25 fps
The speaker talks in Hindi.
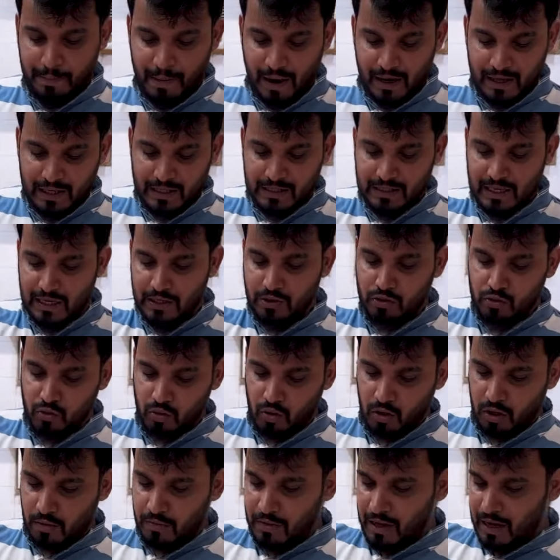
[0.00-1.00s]
पाकिस्तानी
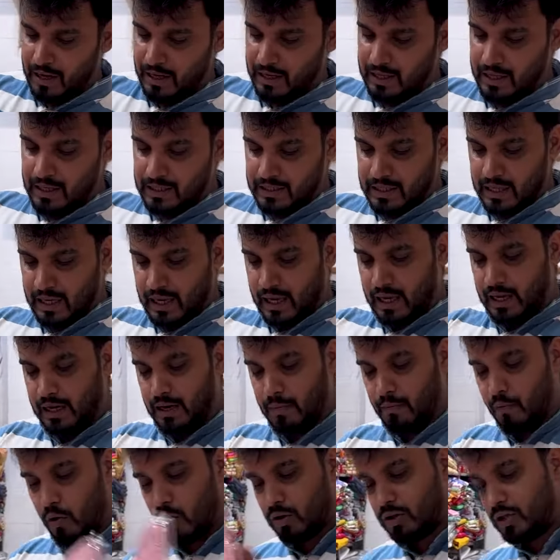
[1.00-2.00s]
सूटों की भी अगर रेंज देखेंगे ना
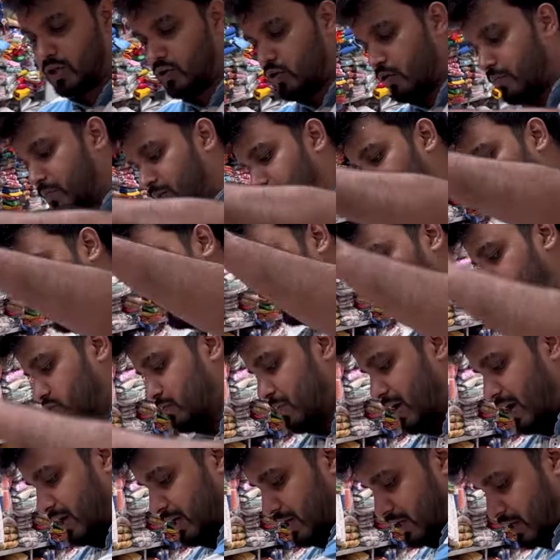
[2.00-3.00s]
बहुत ही नॉमिनल रेंज
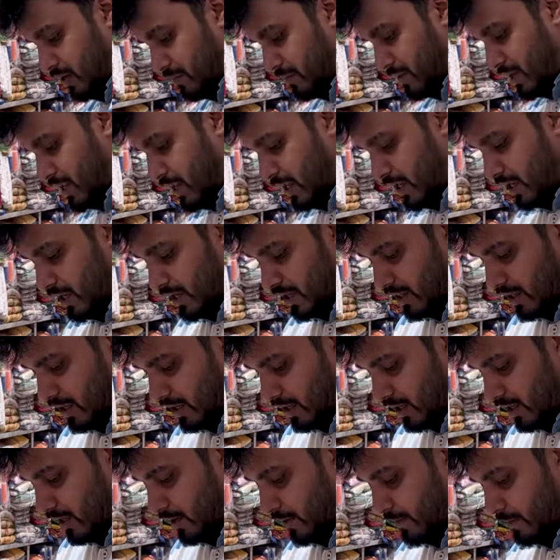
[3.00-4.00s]
में आर्टिकल मिलेंगे ये
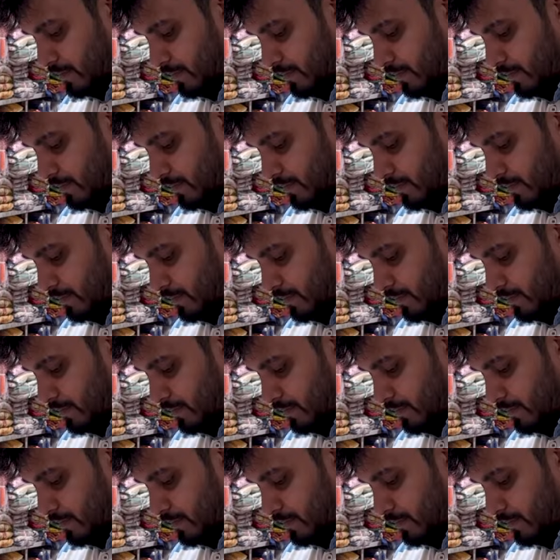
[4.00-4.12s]
देखिए